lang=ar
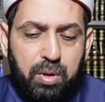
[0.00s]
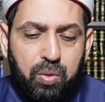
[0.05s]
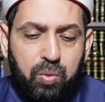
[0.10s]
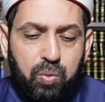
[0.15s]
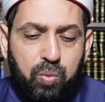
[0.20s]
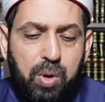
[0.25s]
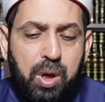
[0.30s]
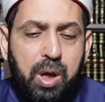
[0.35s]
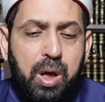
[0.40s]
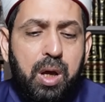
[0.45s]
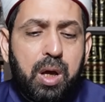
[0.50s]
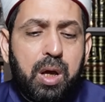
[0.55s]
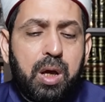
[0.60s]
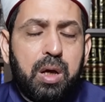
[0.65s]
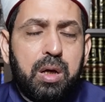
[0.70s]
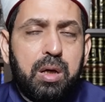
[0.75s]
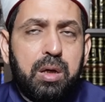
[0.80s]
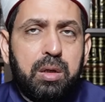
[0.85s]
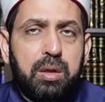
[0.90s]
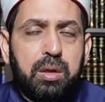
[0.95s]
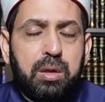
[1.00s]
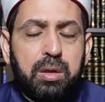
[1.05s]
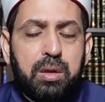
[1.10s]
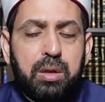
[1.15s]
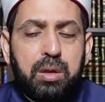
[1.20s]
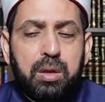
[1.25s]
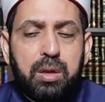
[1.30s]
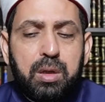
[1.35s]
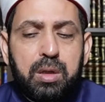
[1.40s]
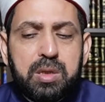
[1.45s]

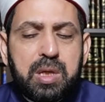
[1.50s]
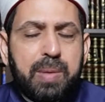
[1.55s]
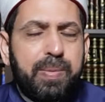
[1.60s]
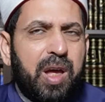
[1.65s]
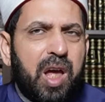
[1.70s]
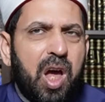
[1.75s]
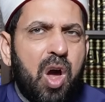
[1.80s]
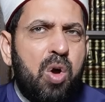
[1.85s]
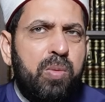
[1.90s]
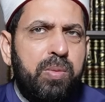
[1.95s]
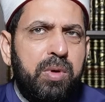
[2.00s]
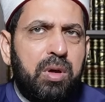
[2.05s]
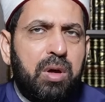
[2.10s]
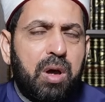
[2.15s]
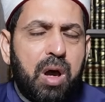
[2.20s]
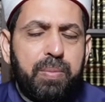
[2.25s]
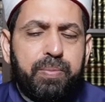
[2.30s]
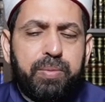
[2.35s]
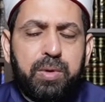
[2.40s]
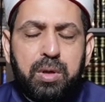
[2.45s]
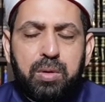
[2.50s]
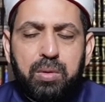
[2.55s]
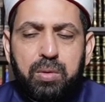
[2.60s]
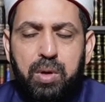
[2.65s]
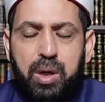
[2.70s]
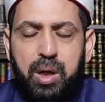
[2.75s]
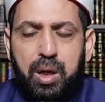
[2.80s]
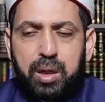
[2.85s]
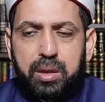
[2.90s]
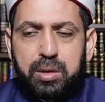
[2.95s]
وسبقه آه، من قبل
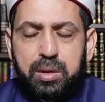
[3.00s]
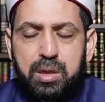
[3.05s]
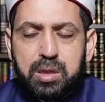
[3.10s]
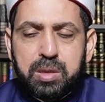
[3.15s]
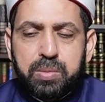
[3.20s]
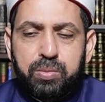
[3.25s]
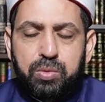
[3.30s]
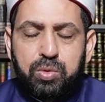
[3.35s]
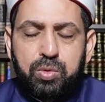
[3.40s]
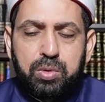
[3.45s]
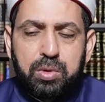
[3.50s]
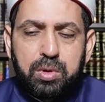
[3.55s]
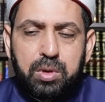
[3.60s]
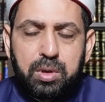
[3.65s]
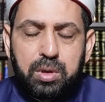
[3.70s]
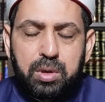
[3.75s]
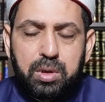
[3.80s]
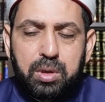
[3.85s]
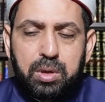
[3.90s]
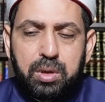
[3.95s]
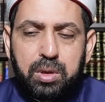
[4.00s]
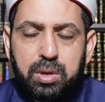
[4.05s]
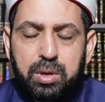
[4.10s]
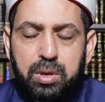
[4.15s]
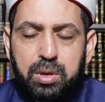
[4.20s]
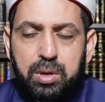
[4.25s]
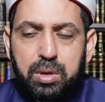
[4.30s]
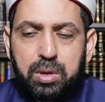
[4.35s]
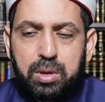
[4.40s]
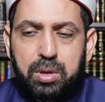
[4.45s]
واحد اسمه
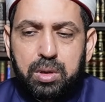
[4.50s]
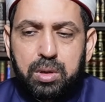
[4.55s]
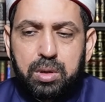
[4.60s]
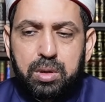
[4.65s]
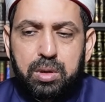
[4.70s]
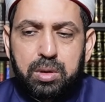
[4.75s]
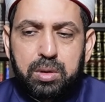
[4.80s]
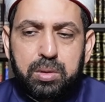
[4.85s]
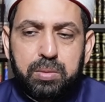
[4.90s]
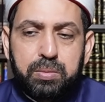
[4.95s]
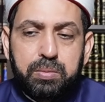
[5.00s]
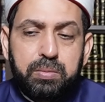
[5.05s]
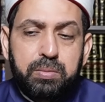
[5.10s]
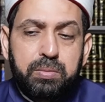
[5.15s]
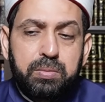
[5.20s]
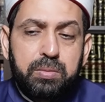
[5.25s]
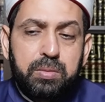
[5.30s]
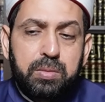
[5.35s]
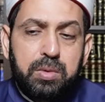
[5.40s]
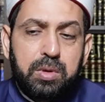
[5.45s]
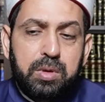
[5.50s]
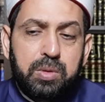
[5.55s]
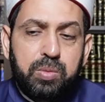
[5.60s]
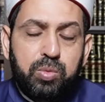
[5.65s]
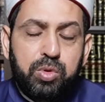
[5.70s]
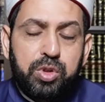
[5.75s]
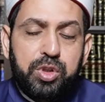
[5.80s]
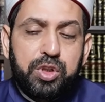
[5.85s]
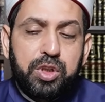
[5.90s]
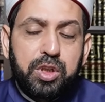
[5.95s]
آه،
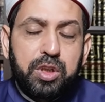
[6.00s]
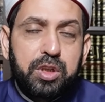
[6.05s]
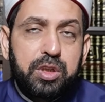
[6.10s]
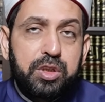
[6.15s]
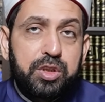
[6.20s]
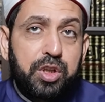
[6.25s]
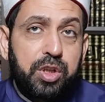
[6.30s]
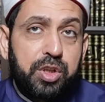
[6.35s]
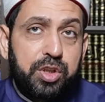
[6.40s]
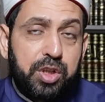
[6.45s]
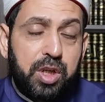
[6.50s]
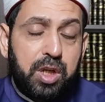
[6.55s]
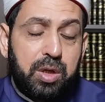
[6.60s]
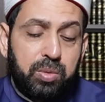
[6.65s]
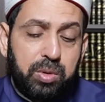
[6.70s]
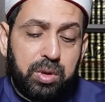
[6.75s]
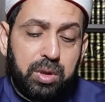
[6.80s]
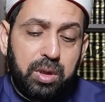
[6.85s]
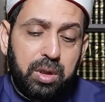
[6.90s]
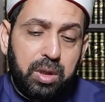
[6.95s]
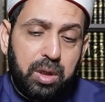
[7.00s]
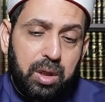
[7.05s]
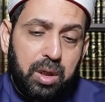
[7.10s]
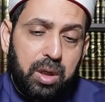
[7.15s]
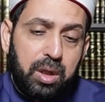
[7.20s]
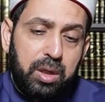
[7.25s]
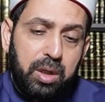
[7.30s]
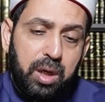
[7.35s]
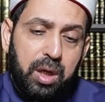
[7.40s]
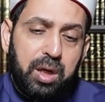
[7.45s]
اسمه الشيخ الجرجاوي
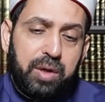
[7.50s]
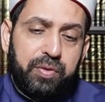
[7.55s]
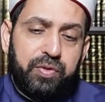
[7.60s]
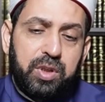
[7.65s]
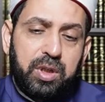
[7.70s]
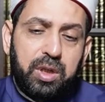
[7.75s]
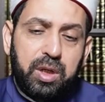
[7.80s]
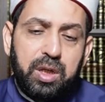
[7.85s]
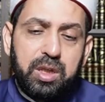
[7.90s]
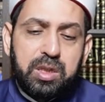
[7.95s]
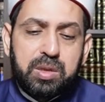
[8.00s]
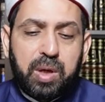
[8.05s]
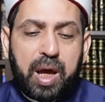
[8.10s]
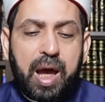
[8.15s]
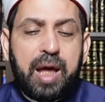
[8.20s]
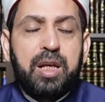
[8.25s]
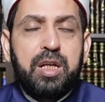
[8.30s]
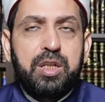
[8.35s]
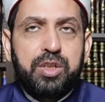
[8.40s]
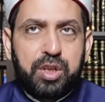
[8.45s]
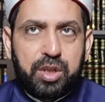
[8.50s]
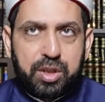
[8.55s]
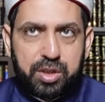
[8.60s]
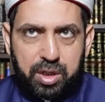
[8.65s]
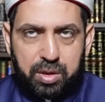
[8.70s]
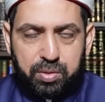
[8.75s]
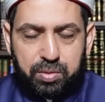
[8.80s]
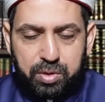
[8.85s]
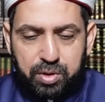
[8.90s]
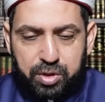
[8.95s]
يعني افتكر اسمه علي
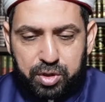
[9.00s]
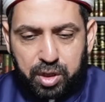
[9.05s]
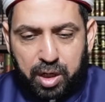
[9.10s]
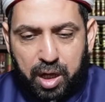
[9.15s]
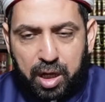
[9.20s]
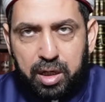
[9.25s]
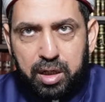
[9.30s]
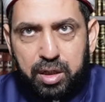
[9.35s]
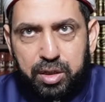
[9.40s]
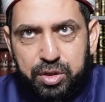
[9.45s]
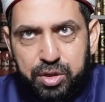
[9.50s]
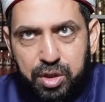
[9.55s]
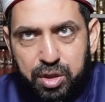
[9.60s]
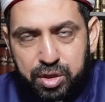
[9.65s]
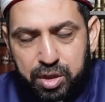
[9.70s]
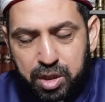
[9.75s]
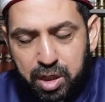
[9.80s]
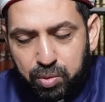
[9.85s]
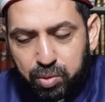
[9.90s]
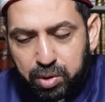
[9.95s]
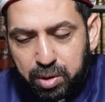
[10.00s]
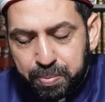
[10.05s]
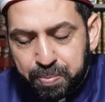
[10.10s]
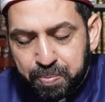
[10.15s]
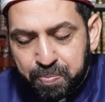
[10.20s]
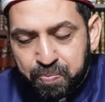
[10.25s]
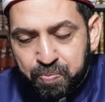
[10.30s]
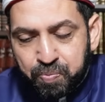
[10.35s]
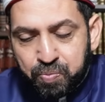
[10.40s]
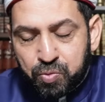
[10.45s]
الجرجاوي الشيخ علي الجرجاوي
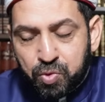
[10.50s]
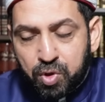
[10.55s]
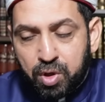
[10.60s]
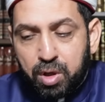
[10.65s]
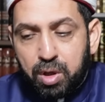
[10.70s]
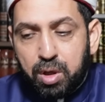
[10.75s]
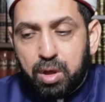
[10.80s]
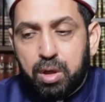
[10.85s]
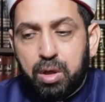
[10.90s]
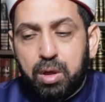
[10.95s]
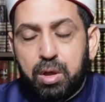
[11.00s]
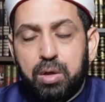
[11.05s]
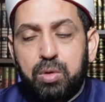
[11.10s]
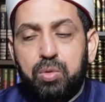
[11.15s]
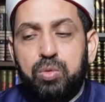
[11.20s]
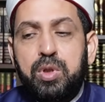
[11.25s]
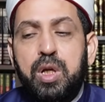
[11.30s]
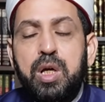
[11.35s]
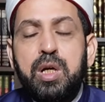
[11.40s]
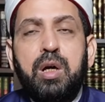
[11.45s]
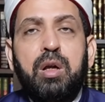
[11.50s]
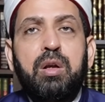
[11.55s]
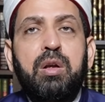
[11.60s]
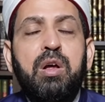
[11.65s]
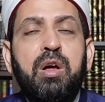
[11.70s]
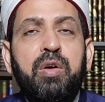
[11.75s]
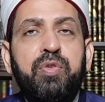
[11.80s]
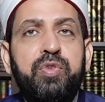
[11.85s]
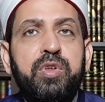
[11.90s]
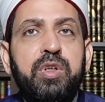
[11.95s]
وده كان
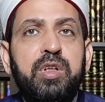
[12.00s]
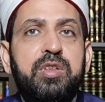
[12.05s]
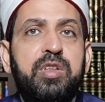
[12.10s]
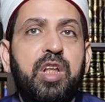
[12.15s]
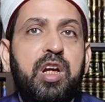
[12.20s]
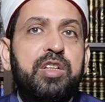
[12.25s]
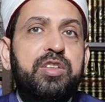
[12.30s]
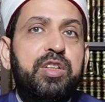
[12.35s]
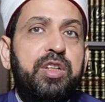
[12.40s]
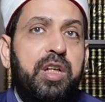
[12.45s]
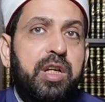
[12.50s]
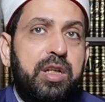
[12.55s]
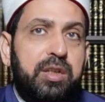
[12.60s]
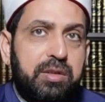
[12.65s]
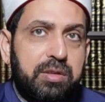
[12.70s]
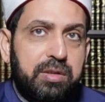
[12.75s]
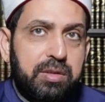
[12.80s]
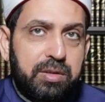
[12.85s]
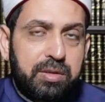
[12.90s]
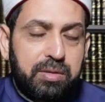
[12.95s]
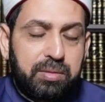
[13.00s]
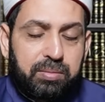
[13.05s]
راح في الثلاثينات